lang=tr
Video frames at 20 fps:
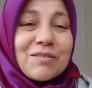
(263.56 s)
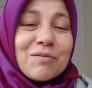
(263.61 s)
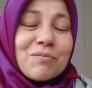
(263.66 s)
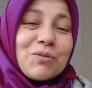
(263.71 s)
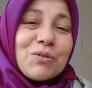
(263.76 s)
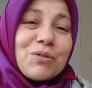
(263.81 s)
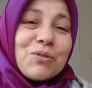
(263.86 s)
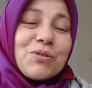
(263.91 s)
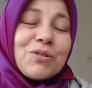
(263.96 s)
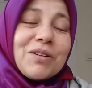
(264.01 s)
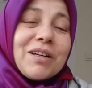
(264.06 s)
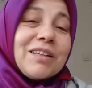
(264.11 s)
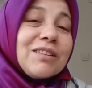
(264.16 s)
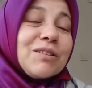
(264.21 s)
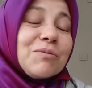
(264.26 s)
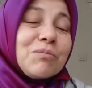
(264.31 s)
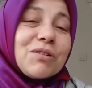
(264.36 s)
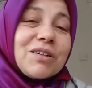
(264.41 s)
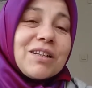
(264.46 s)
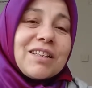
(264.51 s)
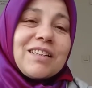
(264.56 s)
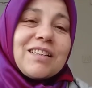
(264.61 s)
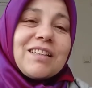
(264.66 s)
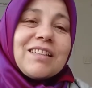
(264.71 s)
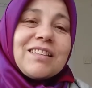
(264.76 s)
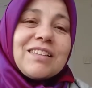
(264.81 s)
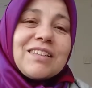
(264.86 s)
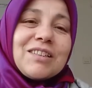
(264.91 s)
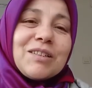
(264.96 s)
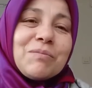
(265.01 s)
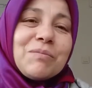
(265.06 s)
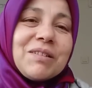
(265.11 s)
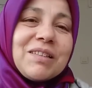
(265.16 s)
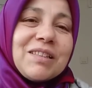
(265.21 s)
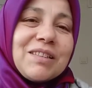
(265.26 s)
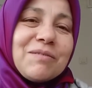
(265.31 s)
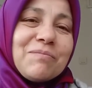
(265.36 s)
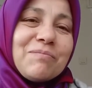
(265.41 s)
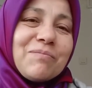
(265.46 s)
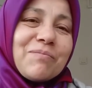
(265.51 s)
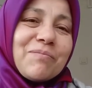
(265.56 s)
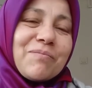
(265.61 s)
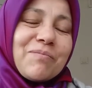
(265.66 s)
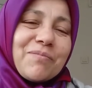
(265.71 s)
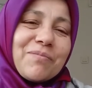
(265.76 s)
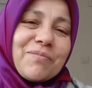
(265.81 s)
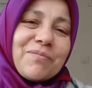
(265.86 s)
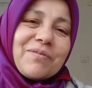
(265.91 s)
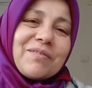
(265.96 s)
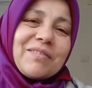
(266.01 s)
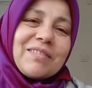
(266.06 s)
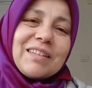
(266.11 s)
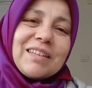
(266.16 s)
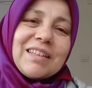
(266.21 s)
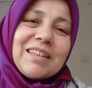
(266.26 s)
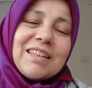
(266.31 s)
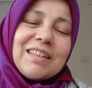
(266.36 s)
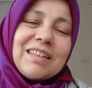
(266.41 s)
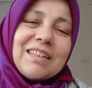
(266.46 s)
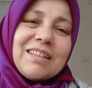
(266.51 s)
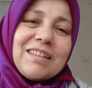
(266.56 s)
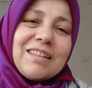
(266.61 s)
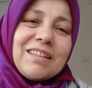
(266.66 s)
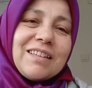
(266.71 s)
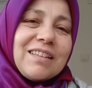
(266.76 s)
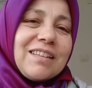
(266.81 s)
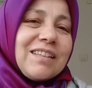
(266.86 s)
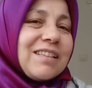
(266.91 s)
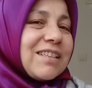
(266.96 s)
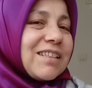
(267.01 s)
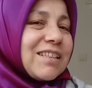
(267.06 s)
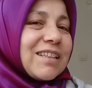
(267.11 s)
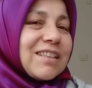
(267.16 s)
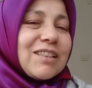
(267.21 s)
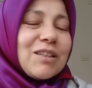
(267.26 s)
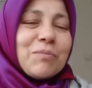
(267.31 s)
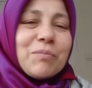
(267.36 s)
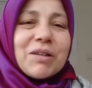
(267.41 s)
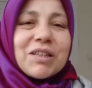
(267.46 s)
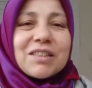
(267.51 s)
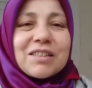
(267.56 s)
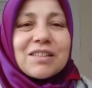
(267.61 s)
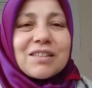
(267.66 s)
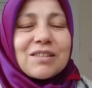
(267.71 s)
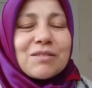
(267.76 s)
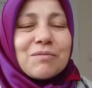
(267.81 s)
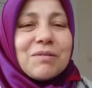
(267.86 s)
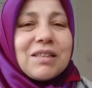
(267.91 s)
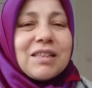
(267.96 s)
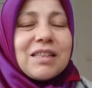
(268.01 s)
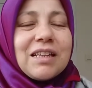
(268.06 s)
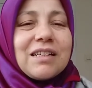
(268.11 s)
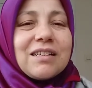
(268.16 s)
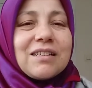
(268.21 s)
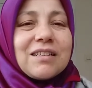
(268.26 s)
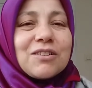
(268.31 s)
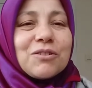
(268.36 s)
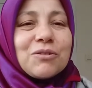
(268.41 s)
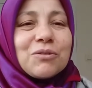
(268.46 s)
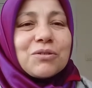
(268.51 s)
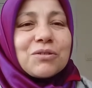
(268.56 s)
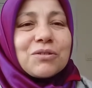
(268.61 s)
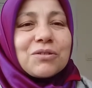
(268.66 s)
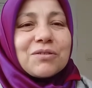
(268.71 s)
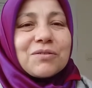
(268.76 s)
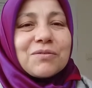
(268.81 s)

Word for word: Şu anda bu kadar anlatabildim. İnşallah başka zaman tekrar olur.